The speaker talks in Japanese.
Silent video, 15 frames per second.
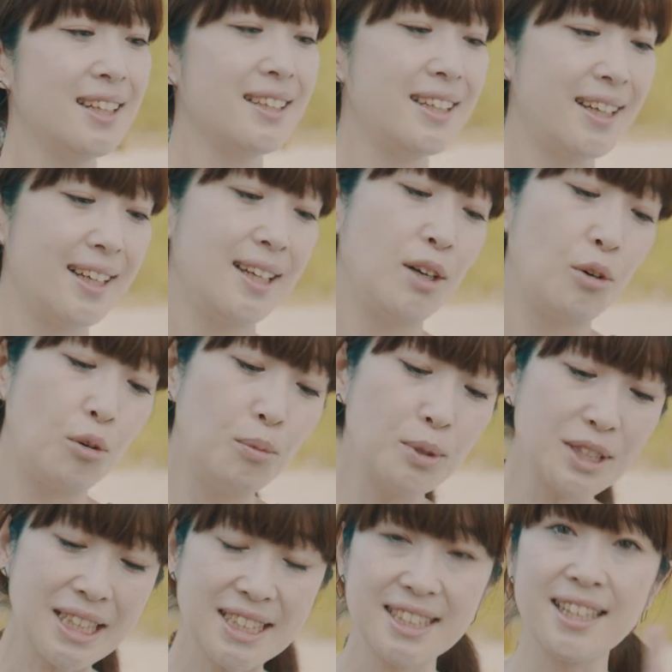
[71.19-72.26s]
で重
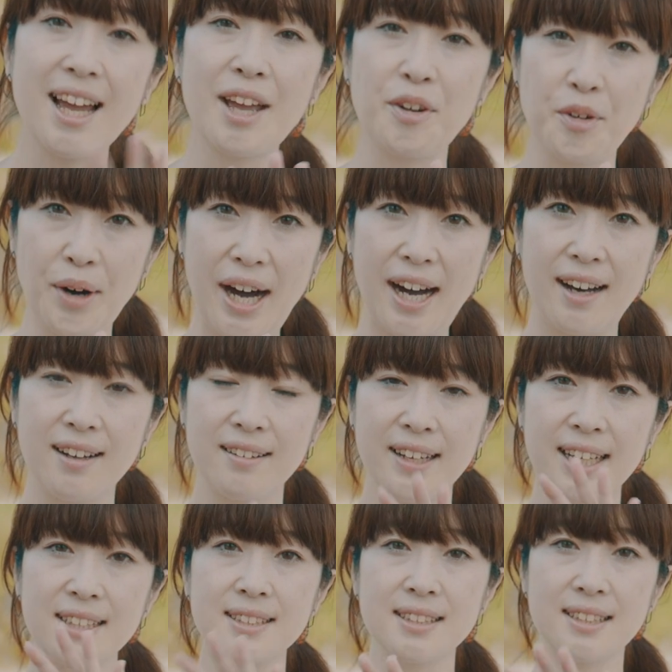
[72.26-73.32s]
さ自体は
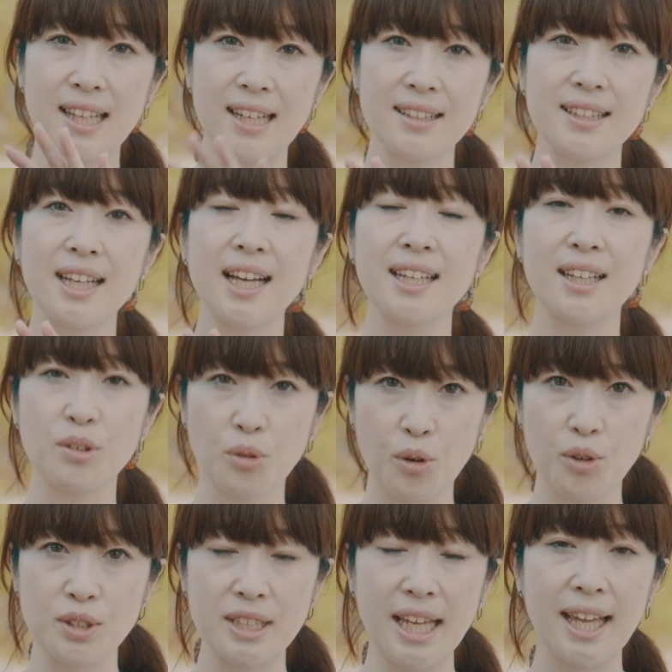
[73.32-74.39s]
レンズ単体だ
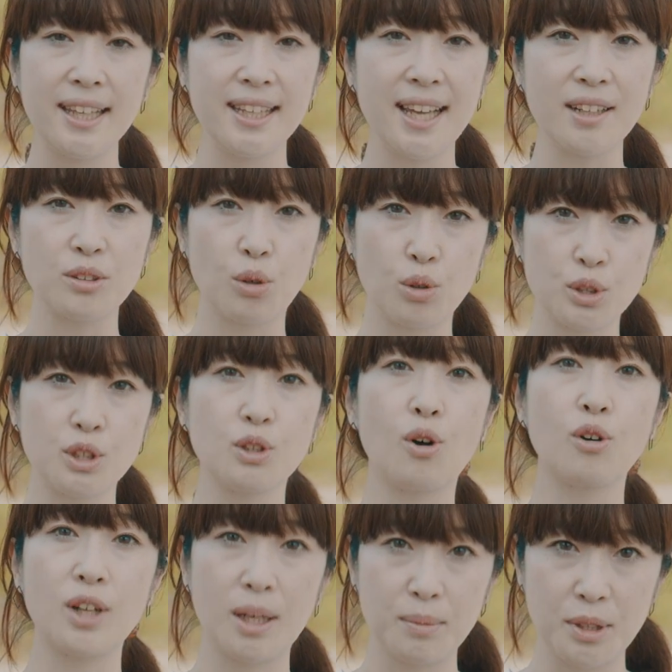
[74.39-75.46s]
と
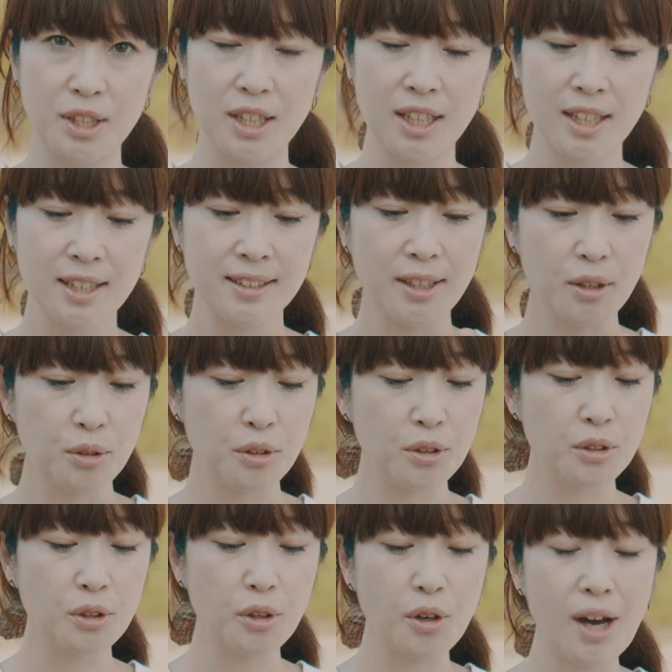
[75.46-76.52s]
1255g で
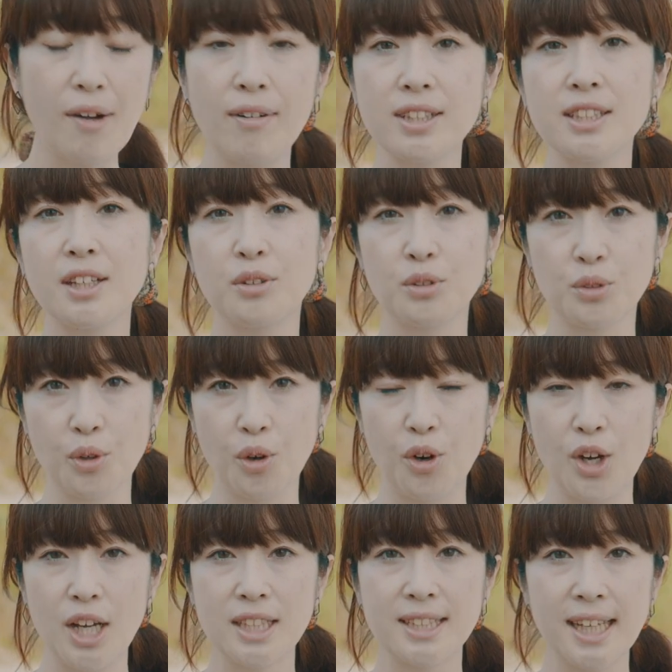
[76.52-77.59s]
フードを合わせる
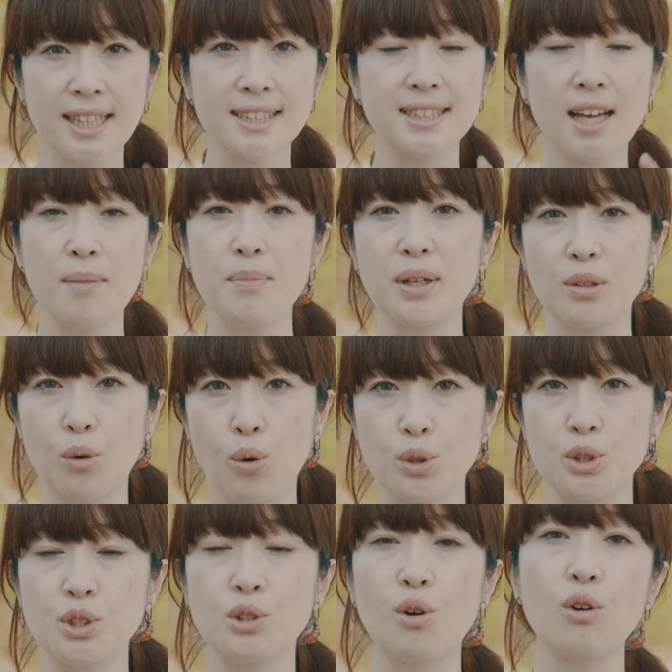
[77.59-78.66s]
と
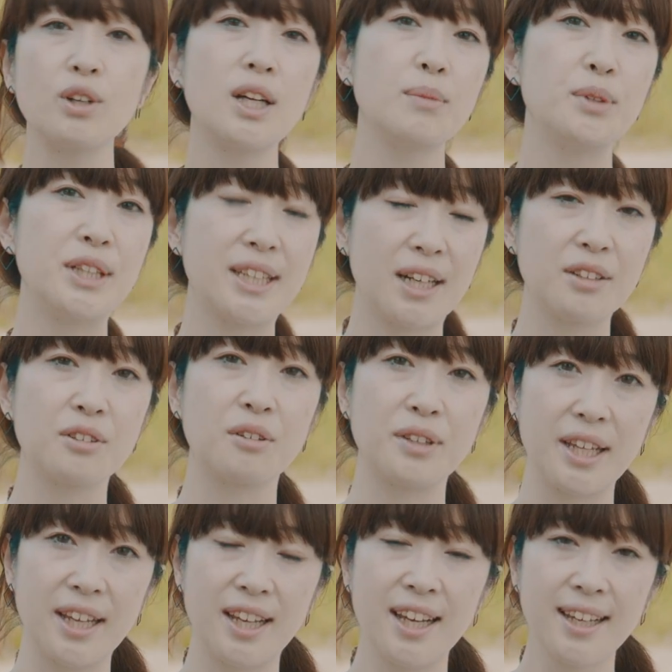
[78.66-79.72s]
1355g になるの
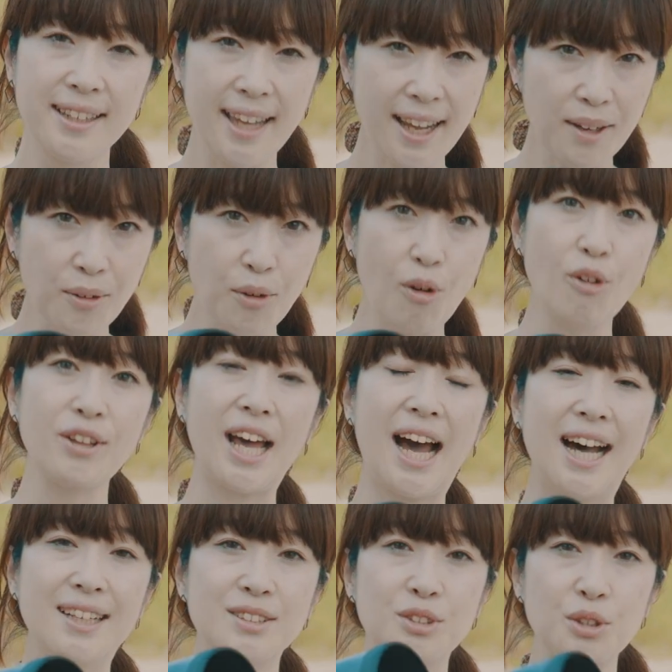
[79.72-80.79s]
で結構
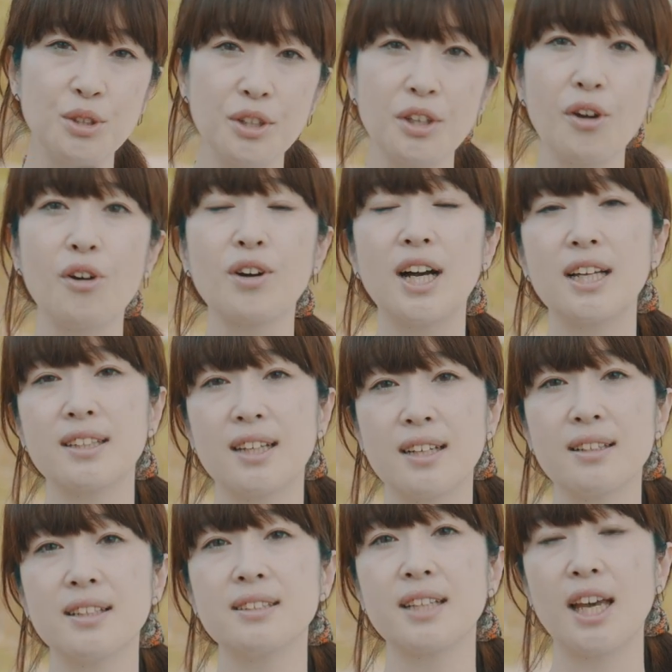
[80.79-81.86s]
な重量感な
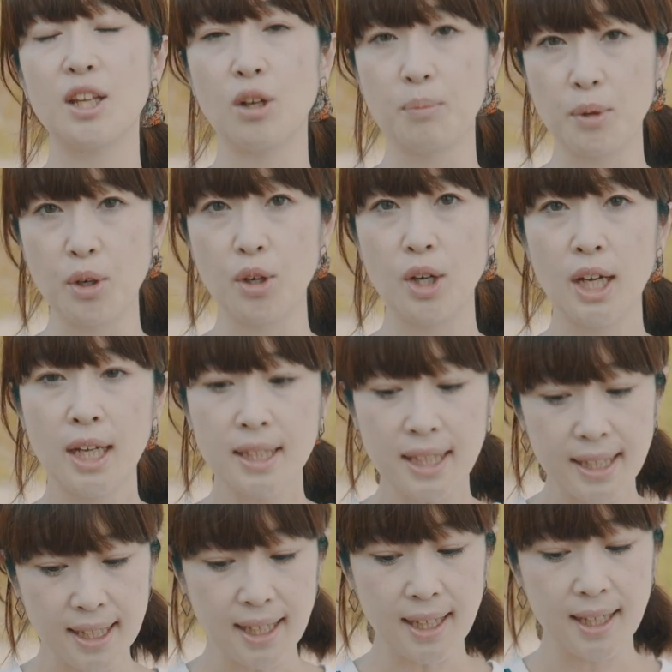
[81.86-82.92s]
んですけれども
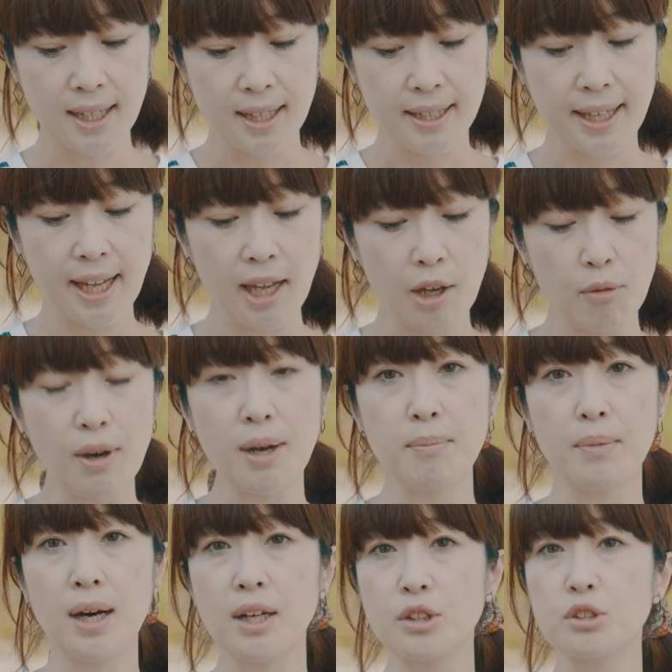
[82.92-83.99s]
ただ
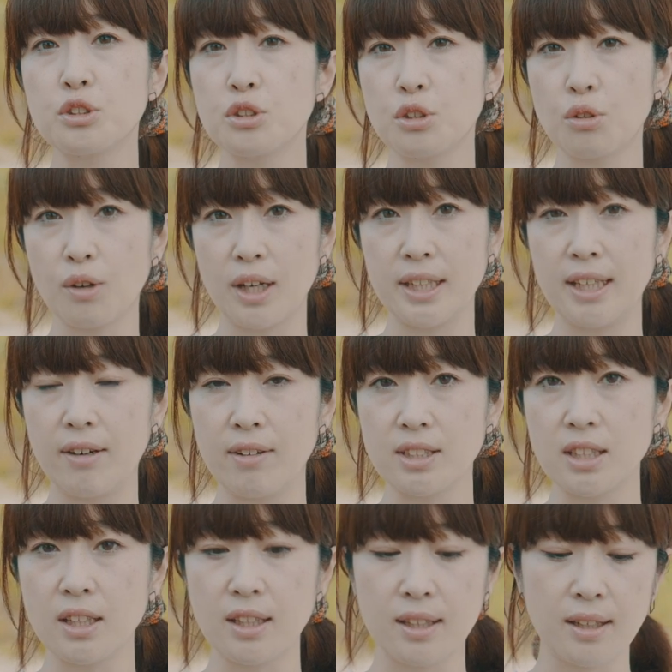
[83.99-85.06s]
K1M2 とかに合わ
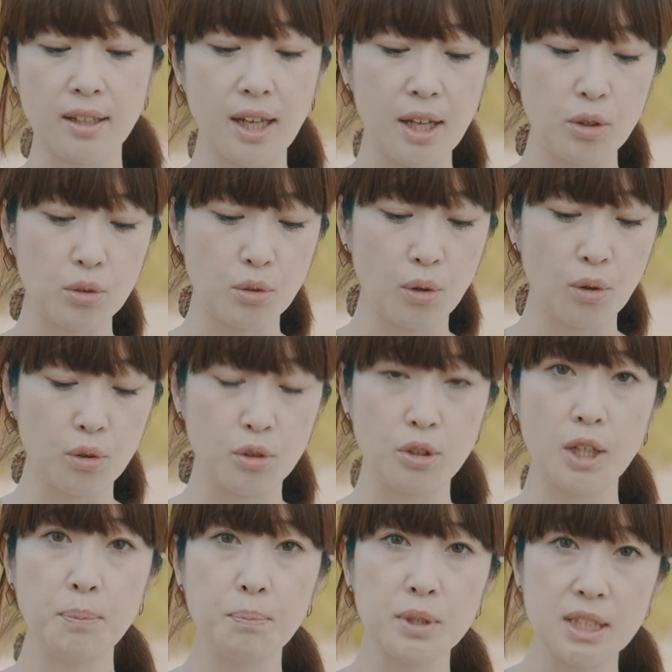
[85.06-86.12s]
せていただけると
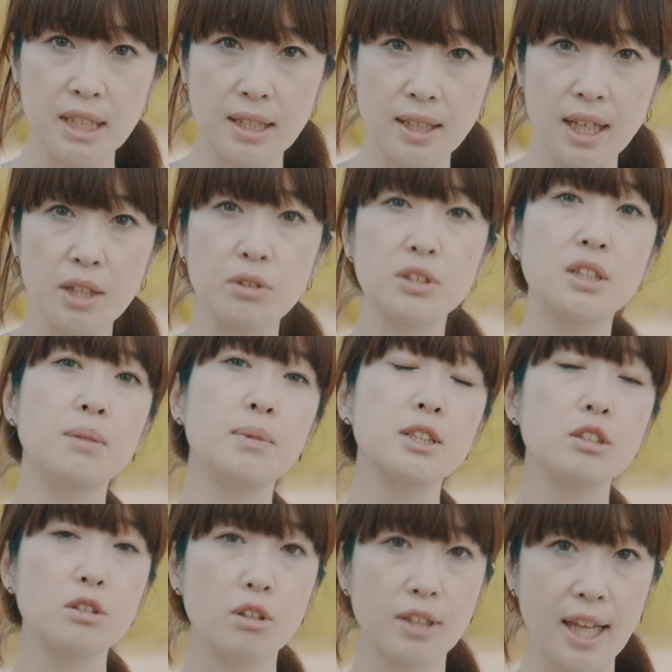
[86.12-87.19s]
グリップしっかりとしてま
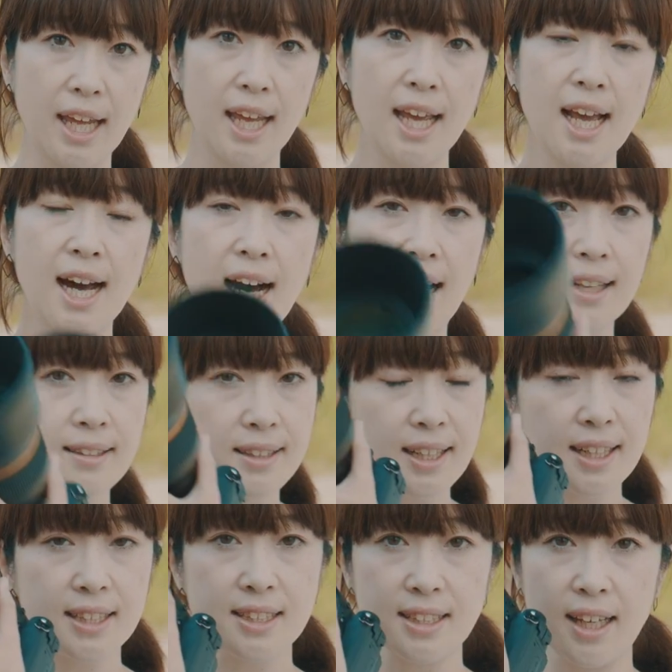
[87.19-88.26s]
すので安
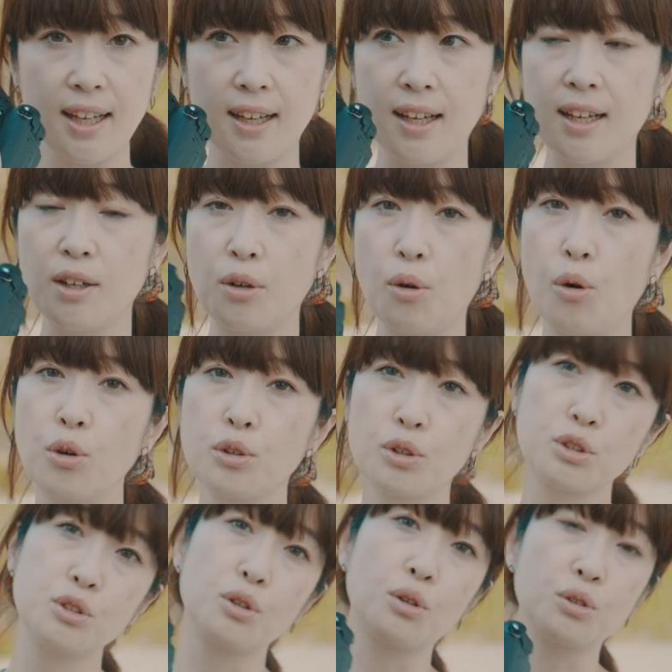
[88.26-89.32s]
定して
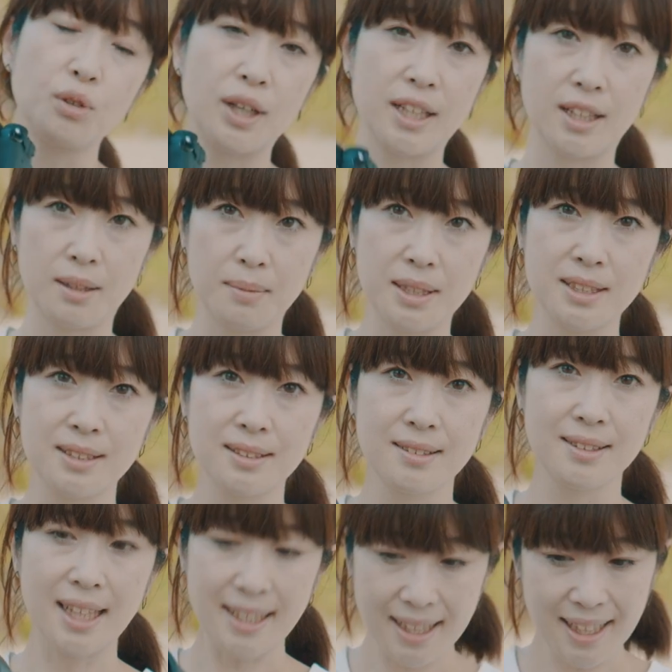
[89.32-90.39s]
ホールドすることができます
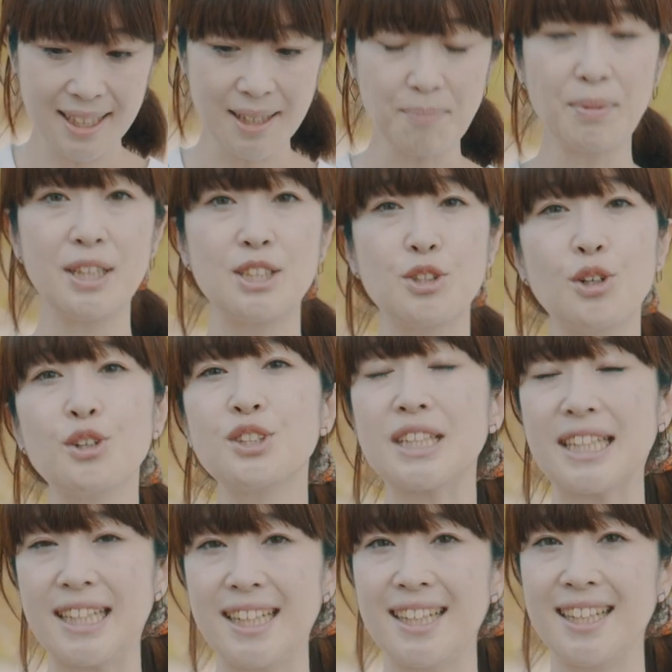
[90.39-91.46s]
ただやっぱり正
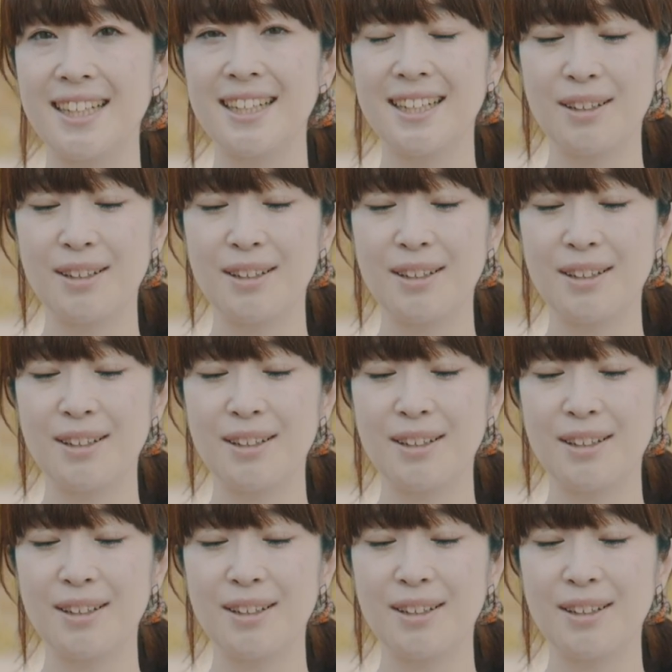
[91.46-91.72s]
直